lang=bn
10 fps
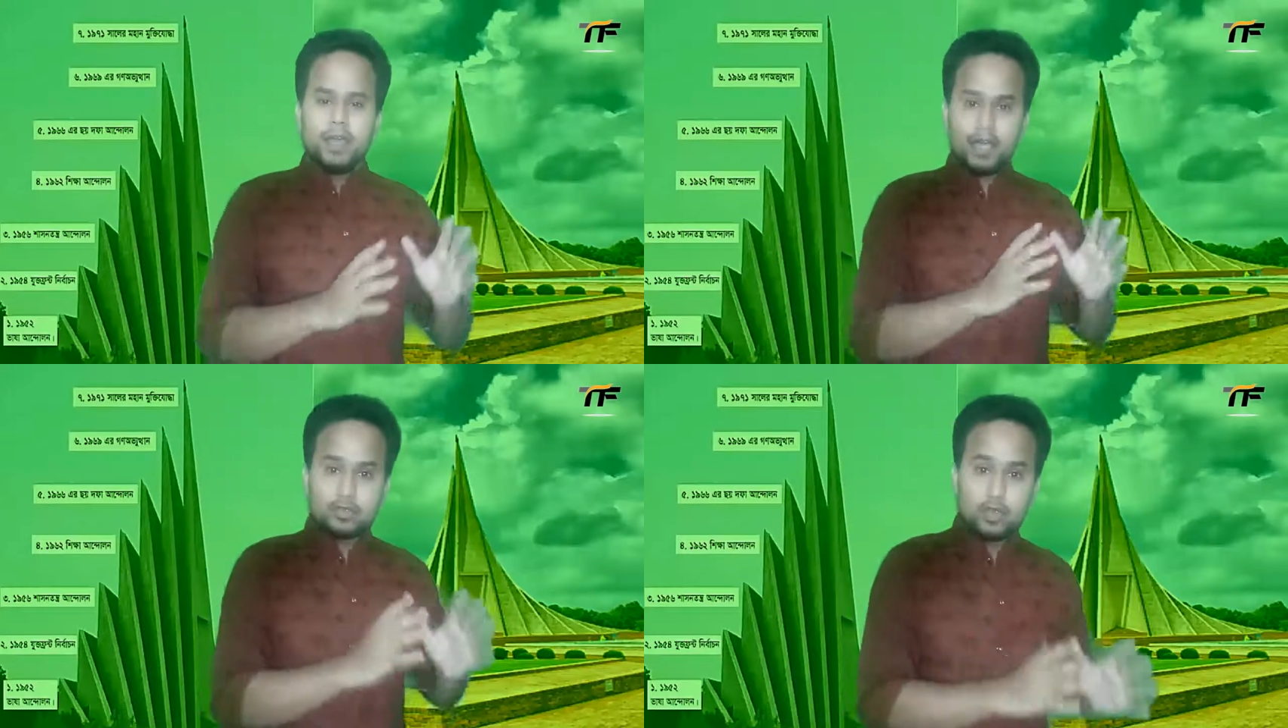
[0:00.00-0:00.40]

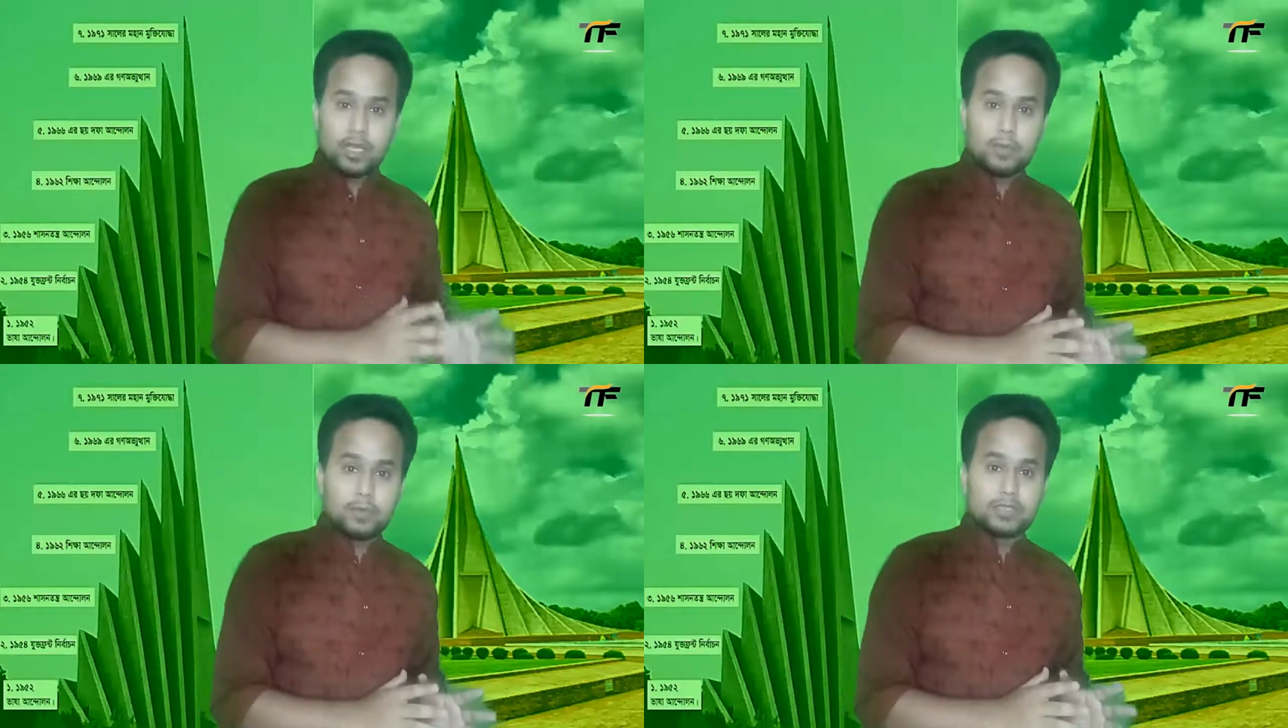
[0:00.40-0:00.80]
এরা
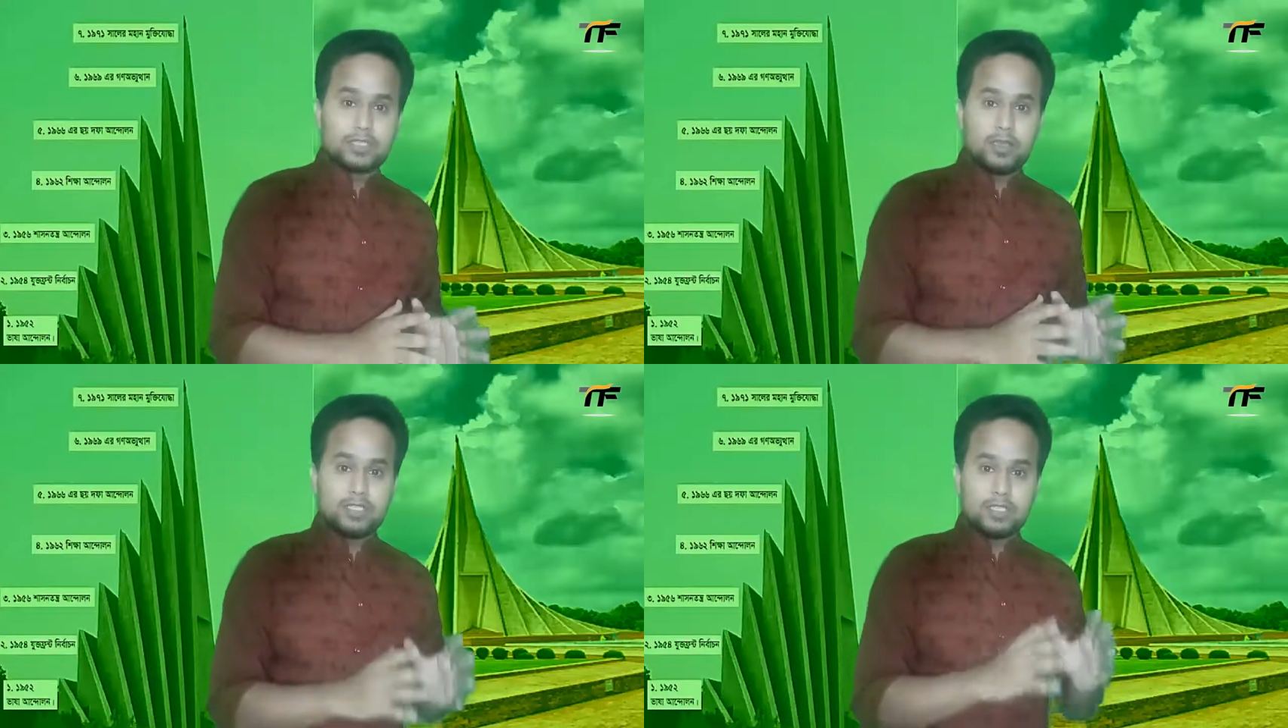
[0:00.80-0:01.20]
জয়লাভ
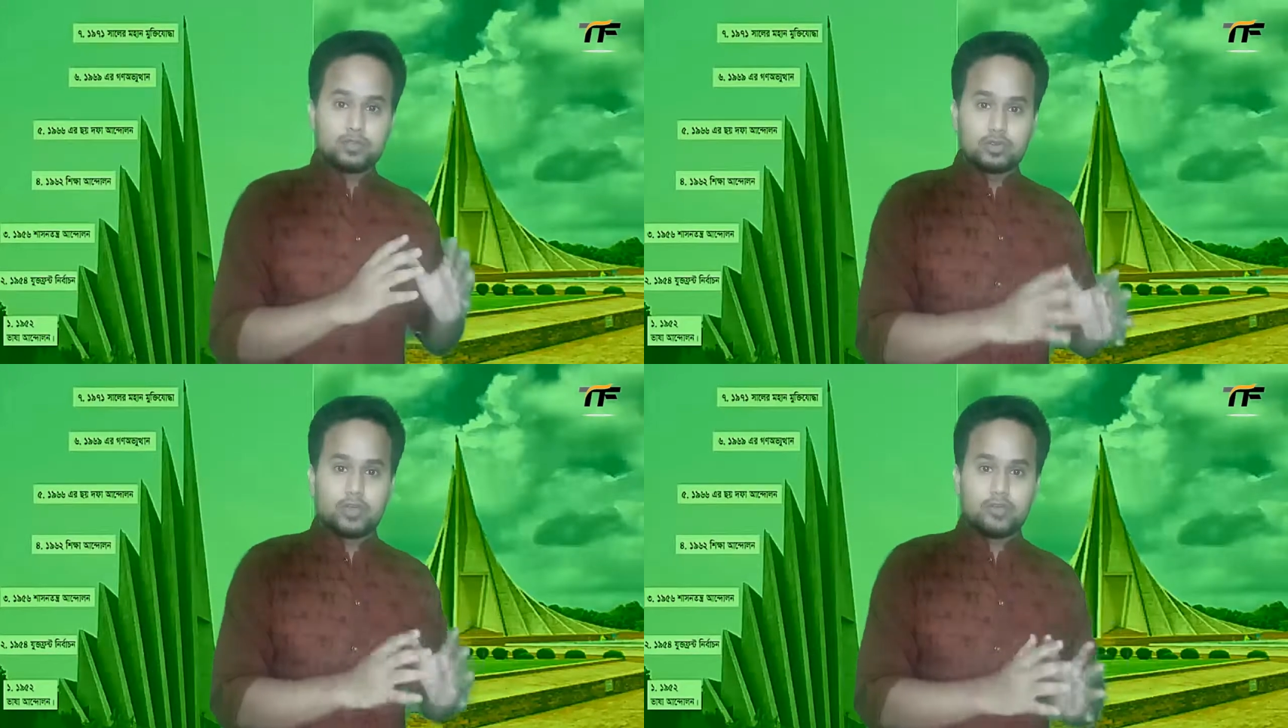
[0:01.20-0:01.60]
করেছিল এই যে
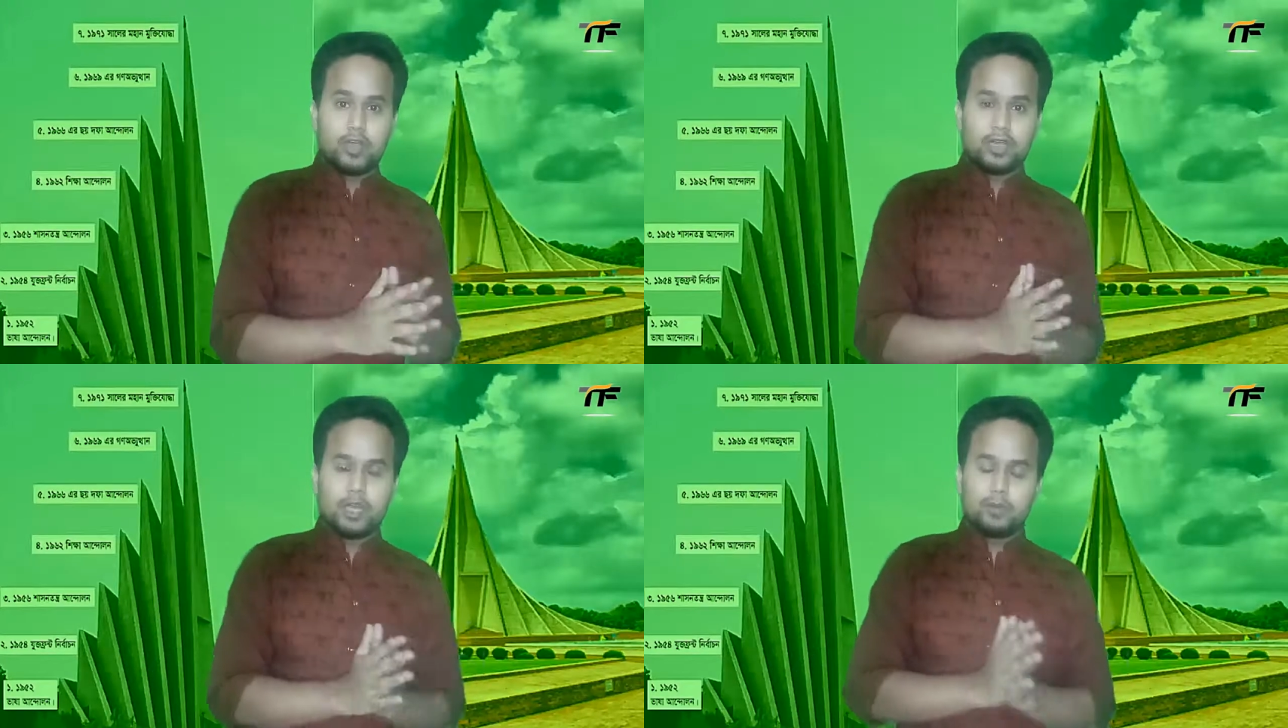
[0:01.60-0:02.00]

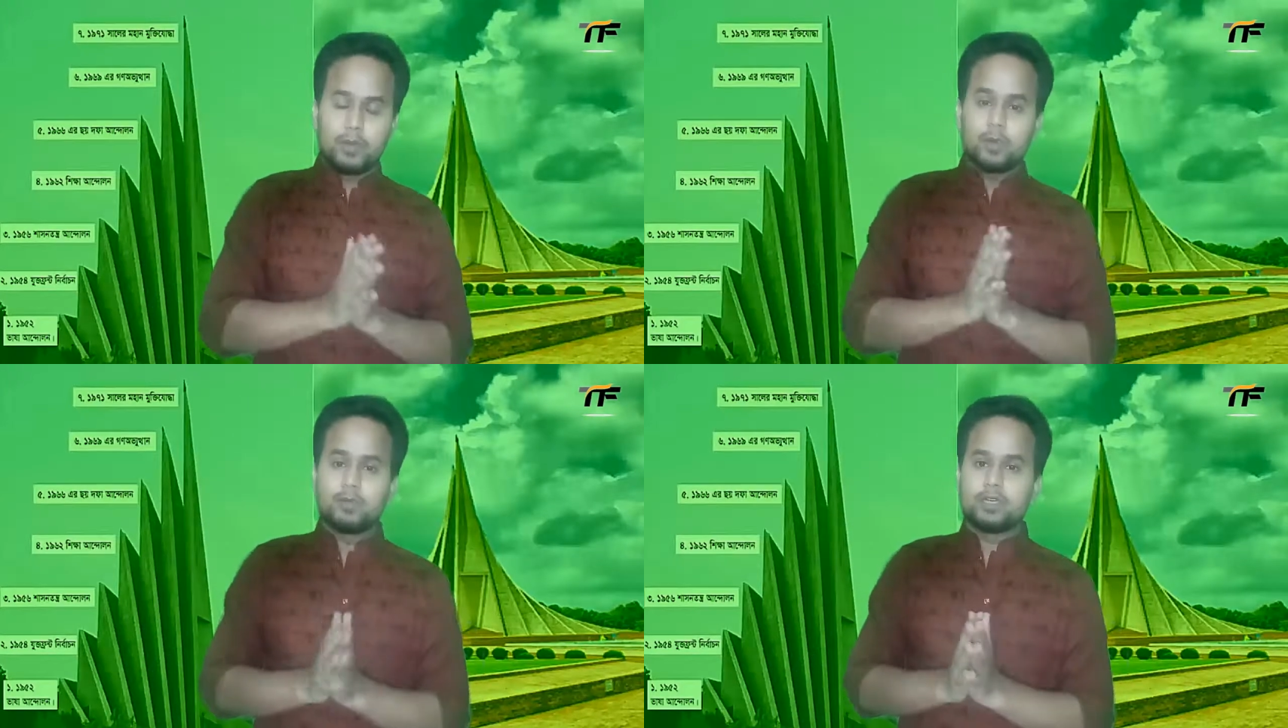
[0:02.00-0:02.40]
যুক্তফ্রন্ট এরা
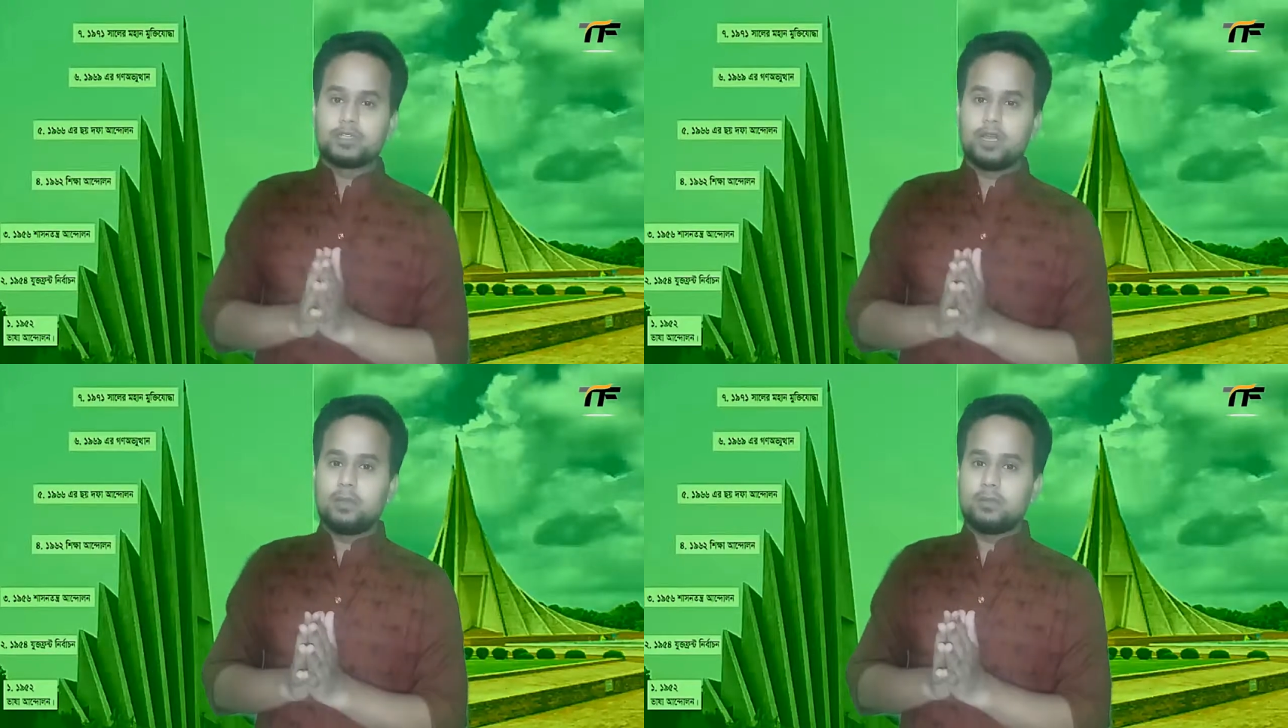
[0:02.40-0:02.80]
বিপুল ভোটে
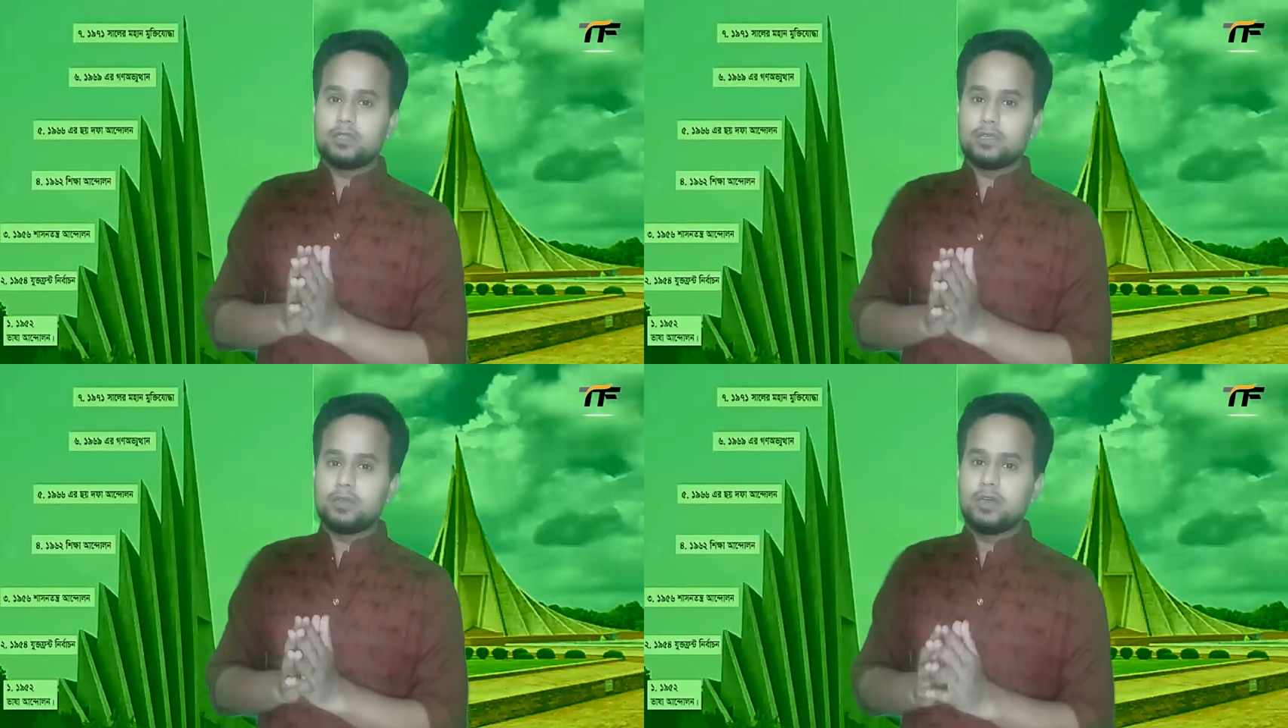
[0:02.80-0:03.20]
জয়লাভ
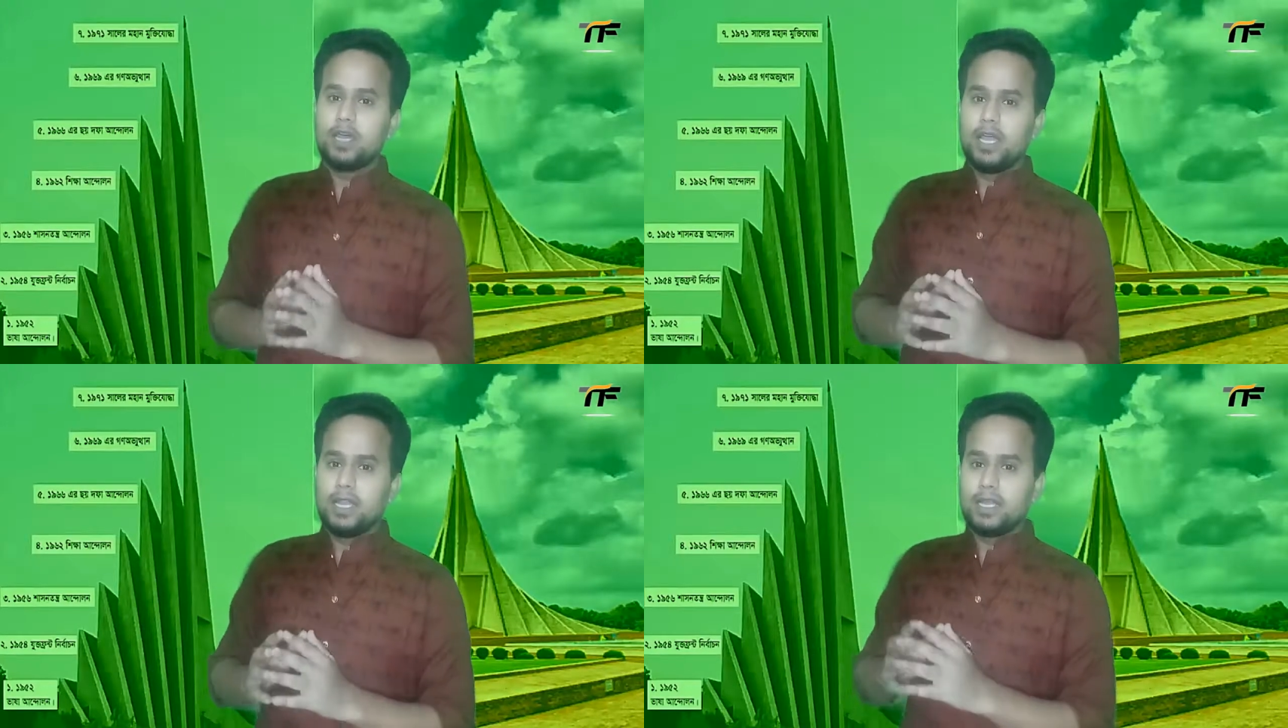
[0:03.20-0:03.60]
করেছিল
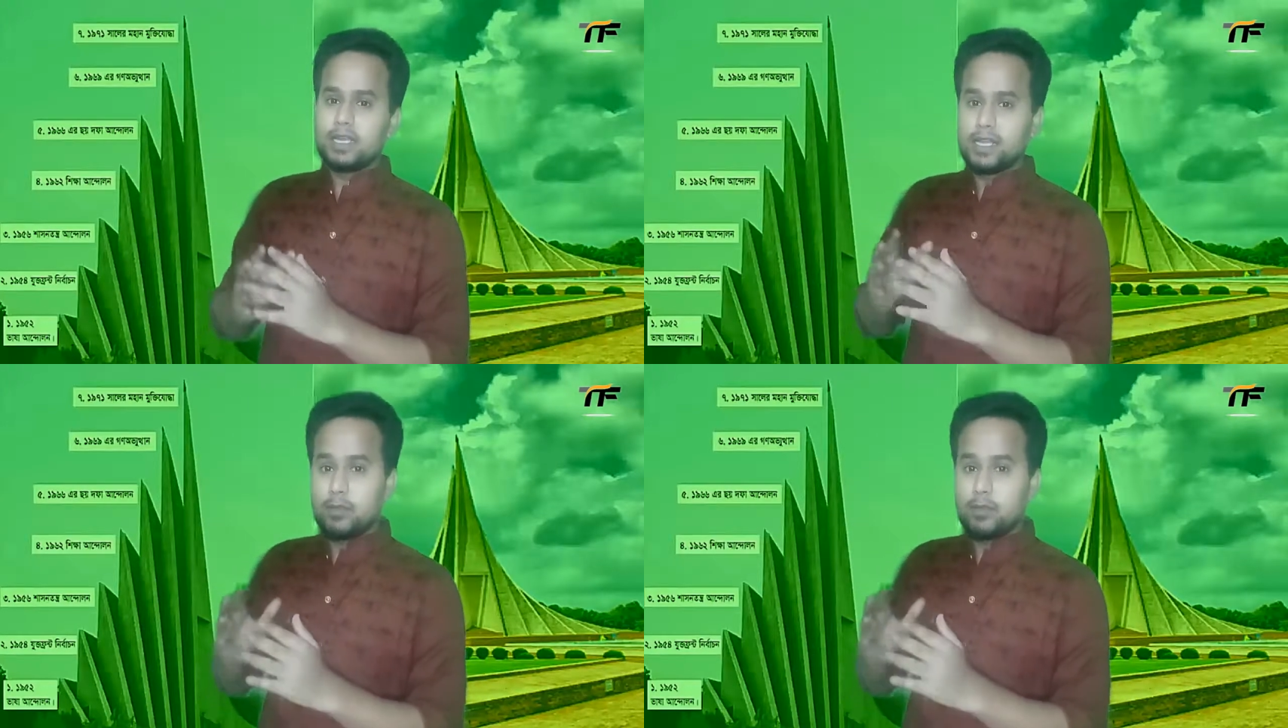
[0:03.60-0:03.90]
এটা নিয়ে